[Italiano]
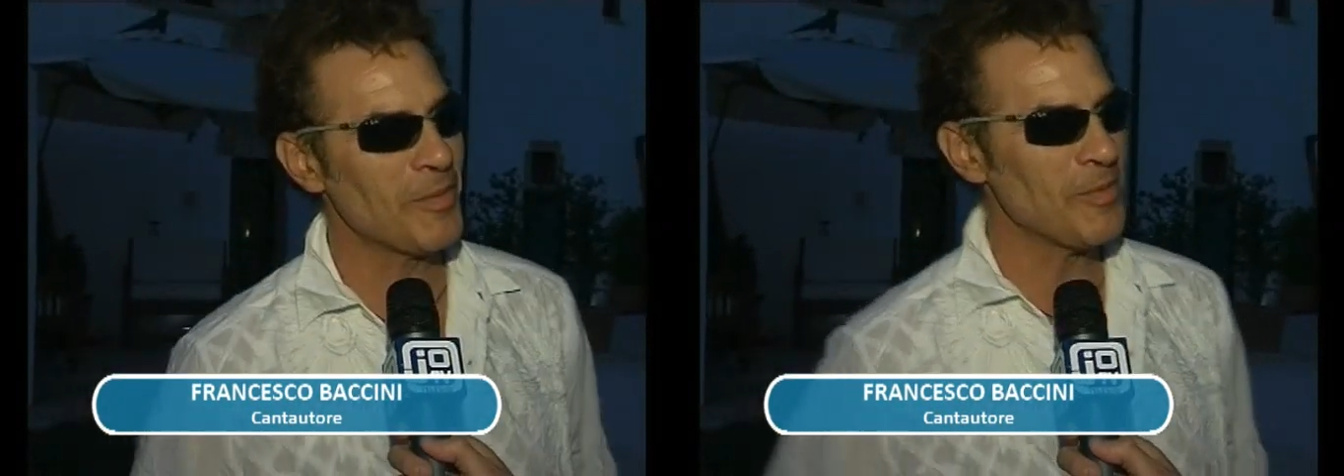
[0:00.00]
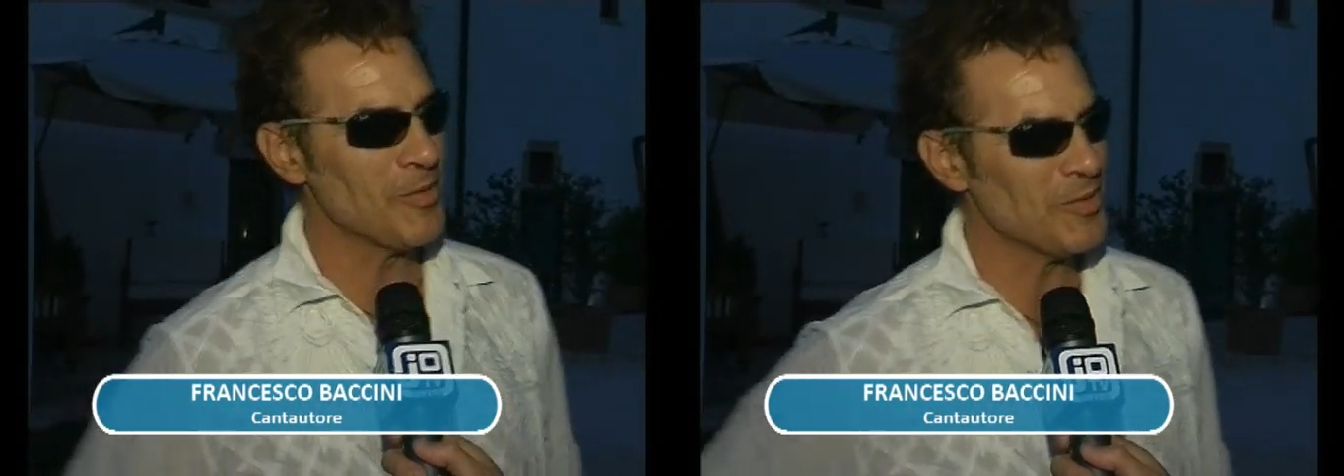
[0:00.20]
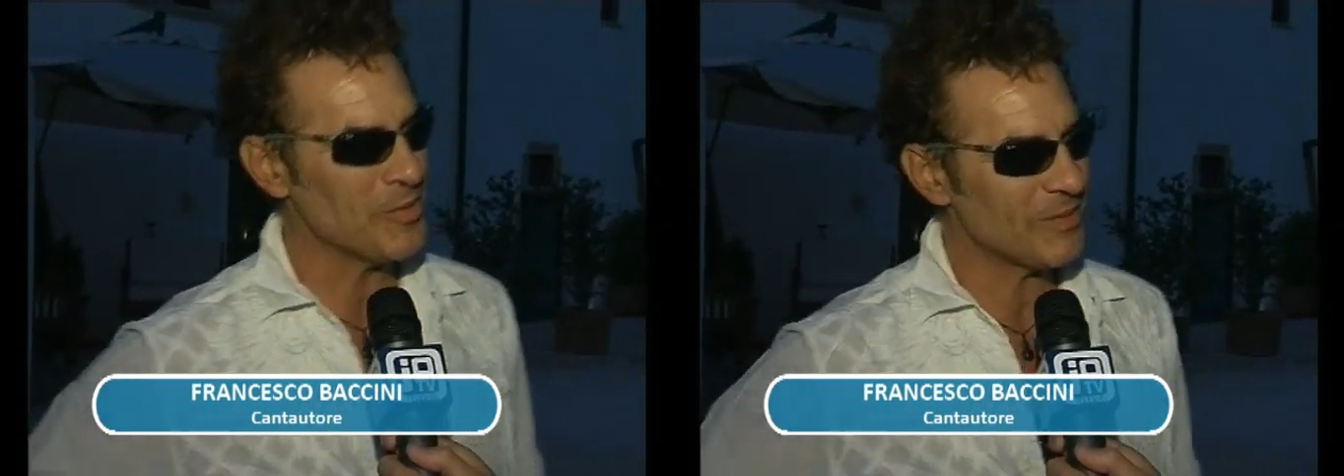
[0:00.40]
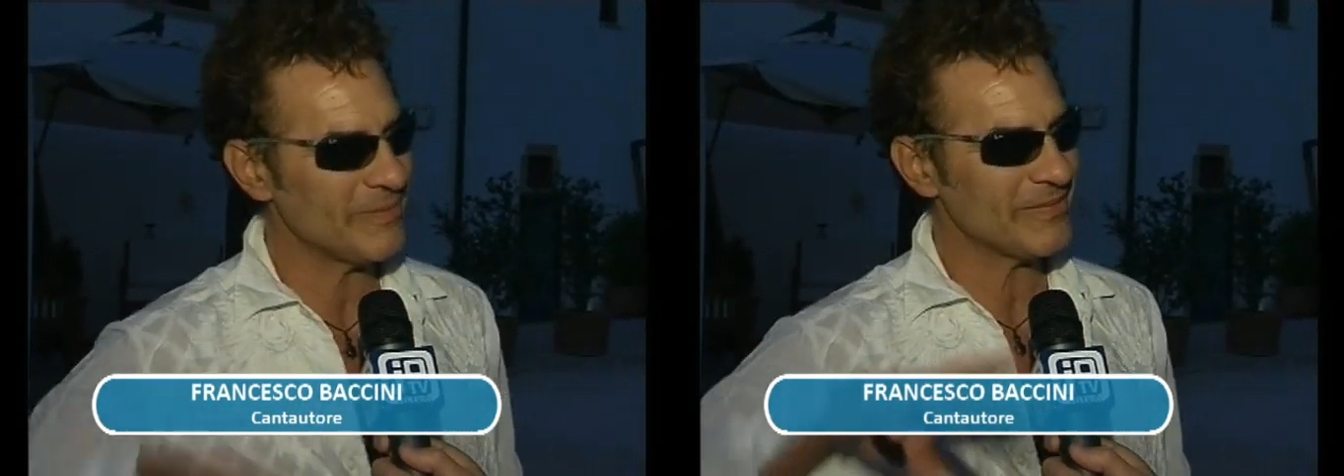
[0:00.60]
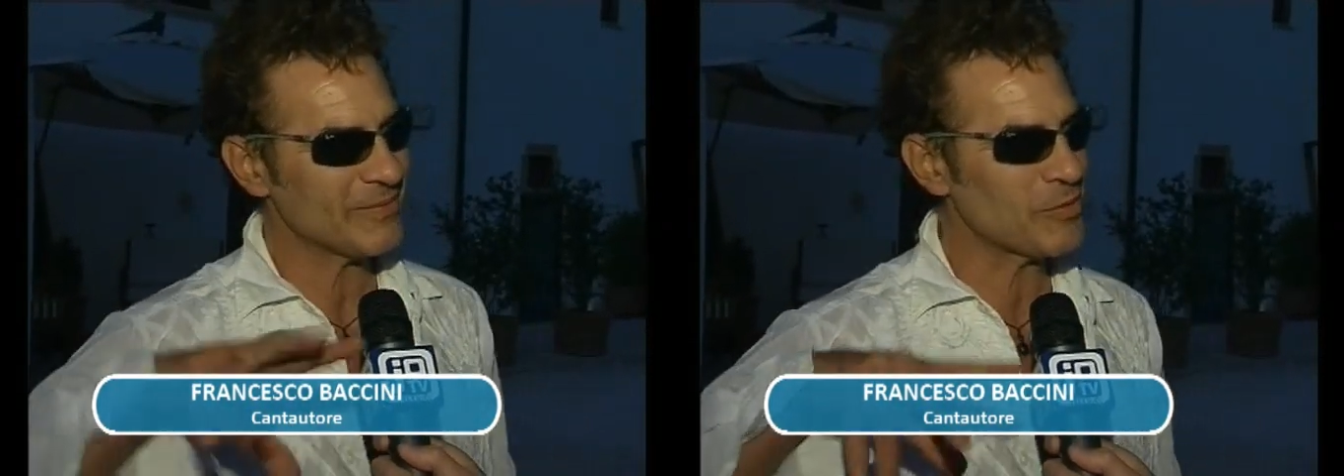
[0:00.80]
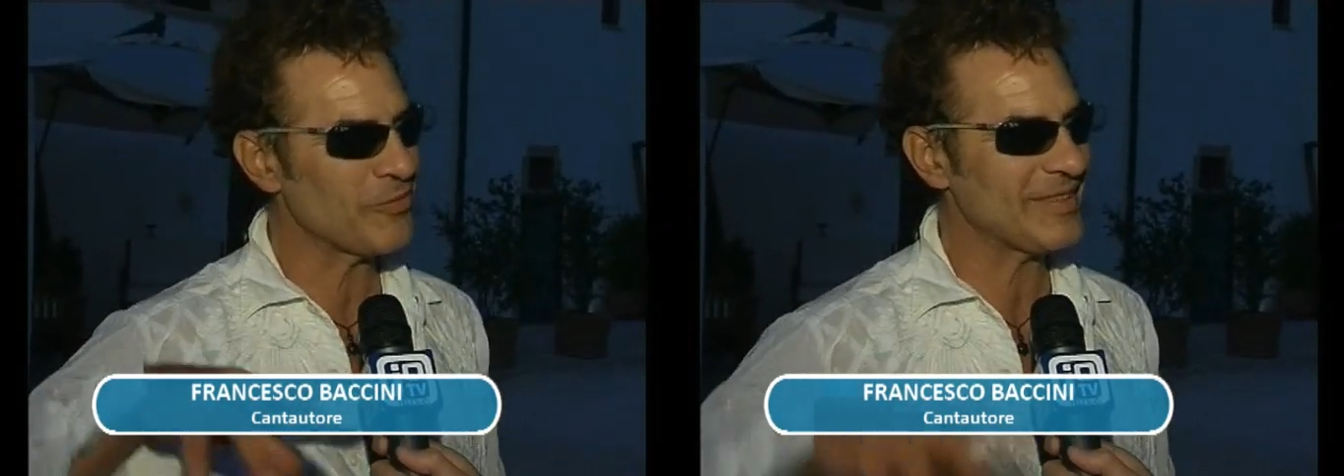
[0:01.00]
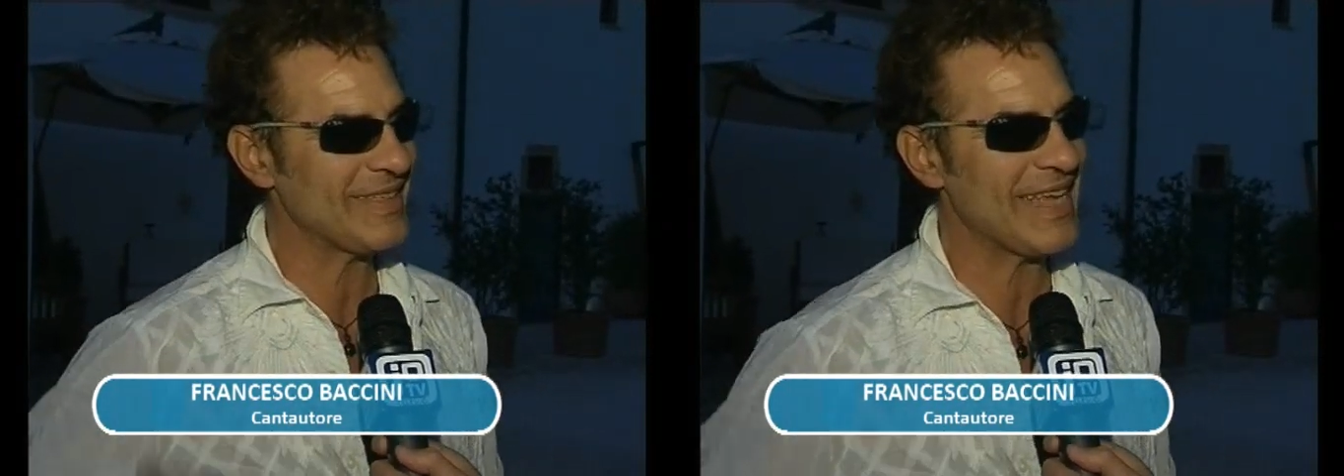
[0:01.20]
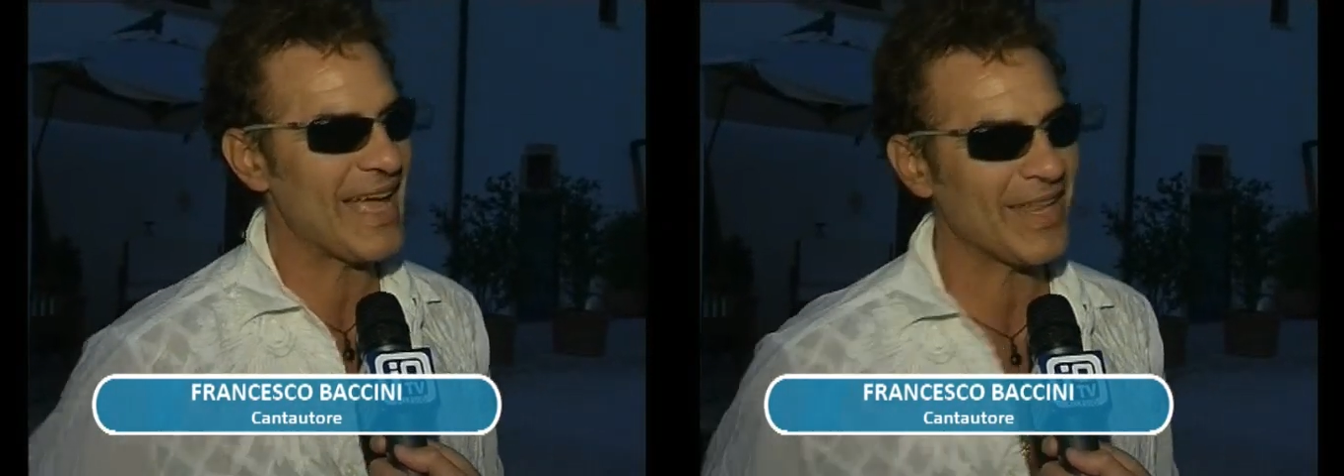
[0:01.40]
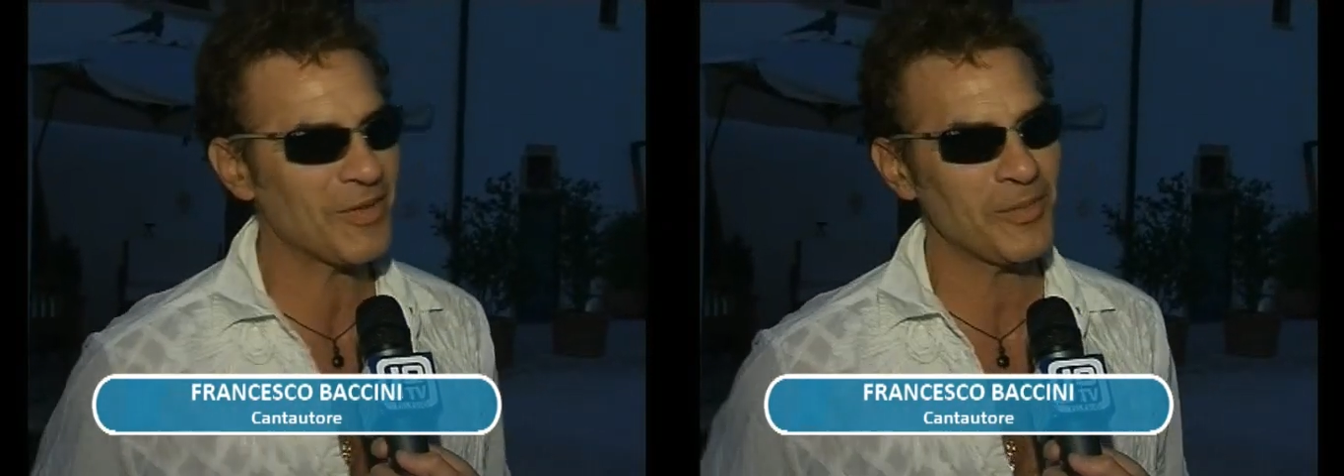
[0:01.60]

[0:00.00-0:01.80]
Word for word: più sofisticato.